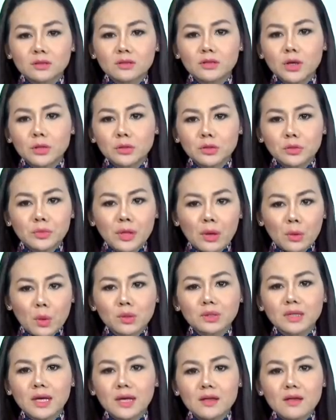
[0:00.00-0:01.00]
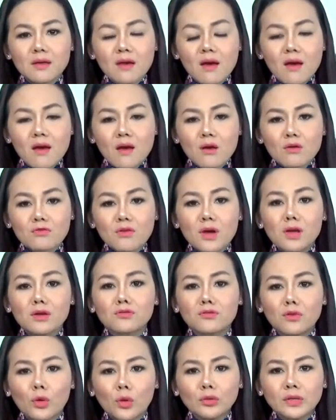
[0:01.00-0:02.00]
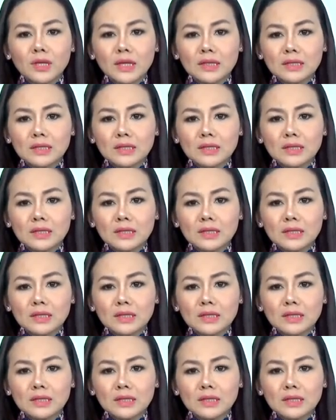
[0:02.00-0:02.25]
tự do tôn giáo quốc tế, về vụ giết